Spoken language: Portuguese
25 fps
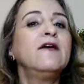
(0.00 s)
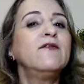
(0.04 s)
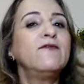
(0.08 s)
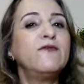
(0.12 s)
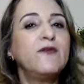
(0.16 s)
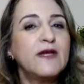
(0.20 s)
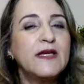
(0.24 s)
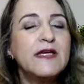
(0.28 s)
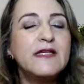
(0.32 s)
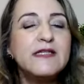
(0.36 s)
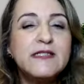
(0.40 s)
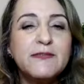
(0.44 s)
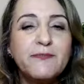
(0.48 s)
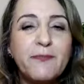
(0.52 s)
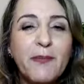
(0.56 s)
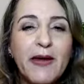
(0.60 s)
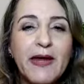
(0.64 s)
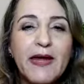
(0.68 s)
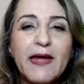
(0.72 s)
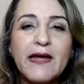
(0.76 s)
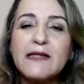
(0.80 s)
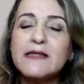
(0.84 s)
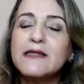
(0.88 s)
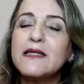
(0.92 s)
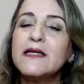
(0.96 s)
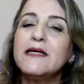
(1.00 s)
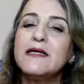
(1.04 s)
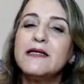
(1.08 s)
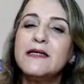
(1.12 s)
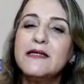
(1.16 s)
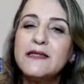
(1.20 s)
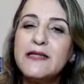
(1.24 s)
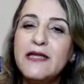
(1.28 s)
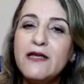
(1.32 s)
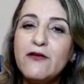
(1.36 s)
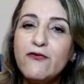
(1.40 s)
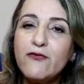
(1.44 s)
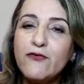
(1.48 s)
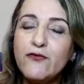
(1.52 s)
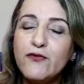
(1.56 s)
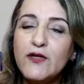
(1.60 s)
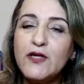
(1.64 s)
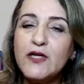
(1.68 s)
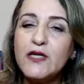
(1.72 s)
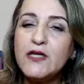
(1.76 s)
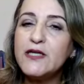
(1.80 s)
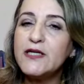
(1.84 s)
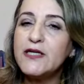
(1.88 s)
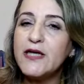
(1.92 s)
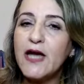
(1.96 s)
fica esperta e
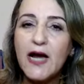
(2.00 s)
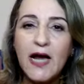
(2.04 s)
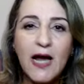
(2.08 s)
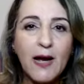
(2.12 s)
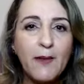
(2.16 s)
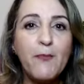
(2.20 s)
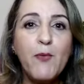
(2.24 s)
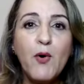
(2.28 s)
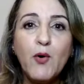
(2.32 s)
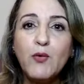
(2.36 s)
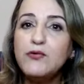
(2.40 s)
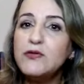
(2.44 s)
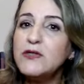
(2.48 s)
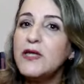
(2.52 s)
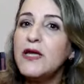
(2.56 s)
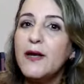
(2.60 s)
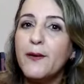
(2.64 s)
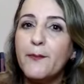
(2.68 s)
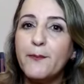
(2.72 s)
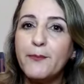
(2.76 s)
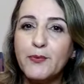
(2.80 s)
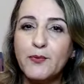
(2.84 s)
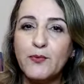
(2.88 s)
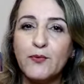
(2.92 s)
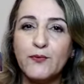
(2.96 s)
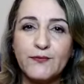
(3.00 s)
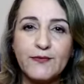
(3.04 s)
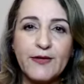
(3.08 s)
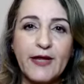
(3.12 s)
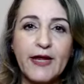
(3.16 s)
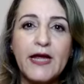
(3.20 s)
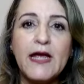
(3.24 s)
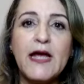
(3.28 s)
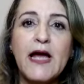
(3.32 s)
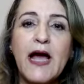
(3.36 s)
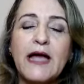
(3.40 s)
define que acabou o tempo, né?